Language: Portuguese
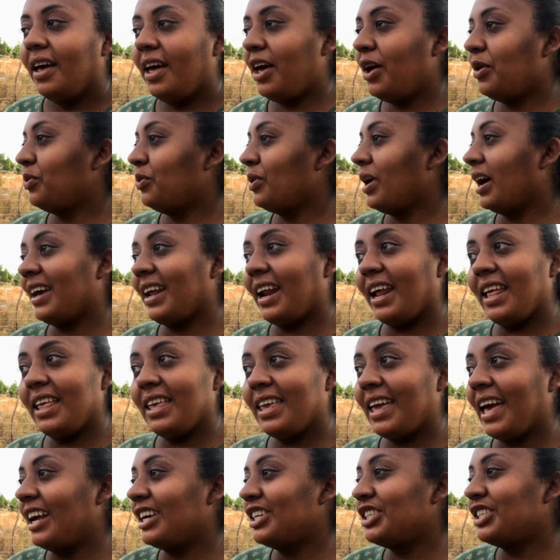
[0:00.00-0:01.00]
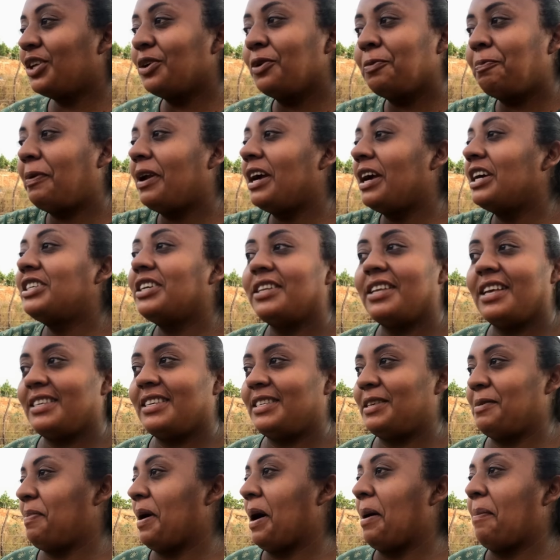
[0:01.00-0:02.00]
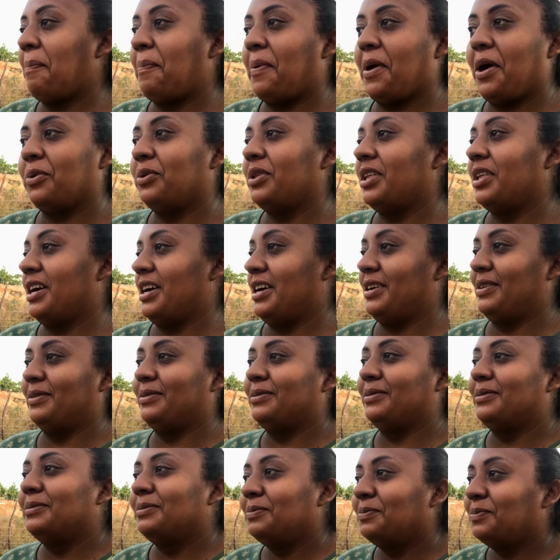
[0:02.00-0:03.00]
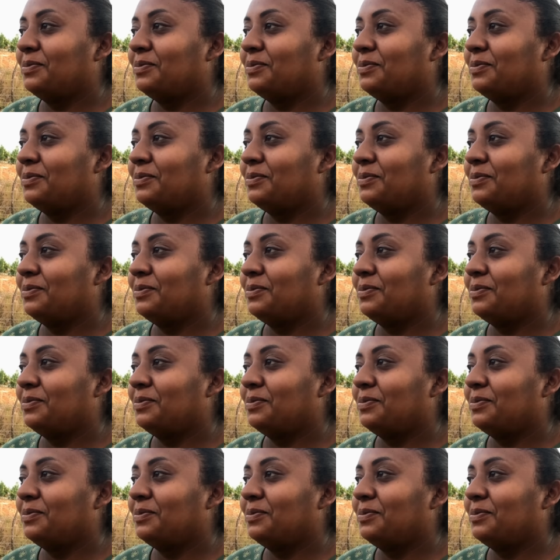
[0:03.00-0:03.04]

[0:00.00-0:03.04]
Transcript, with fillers: Eu não acredito que elas estão prestando esse papel, não.